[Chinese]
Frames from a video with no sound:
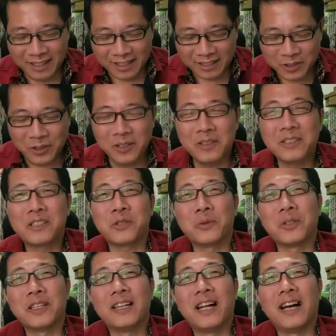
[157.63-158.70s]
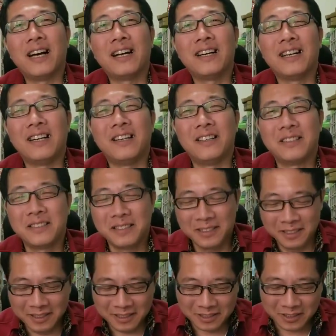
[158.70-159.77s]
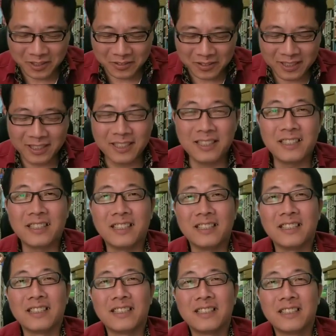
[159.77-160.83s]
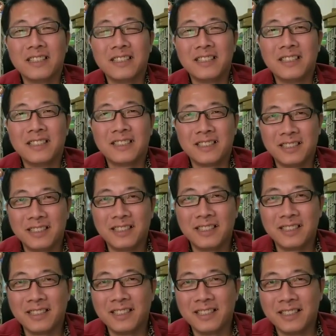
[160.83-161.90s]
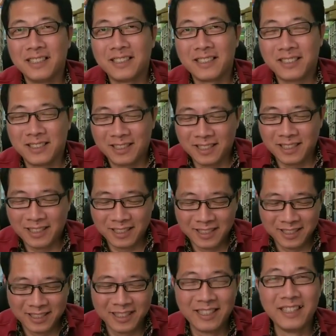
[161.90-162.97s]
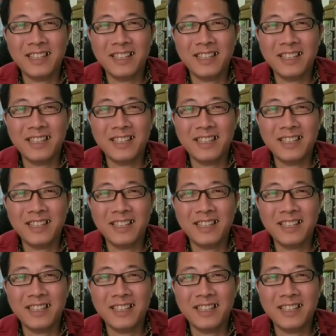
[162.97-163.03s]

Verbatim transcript: 好了，最后一组了啊！好，从那个压箱宝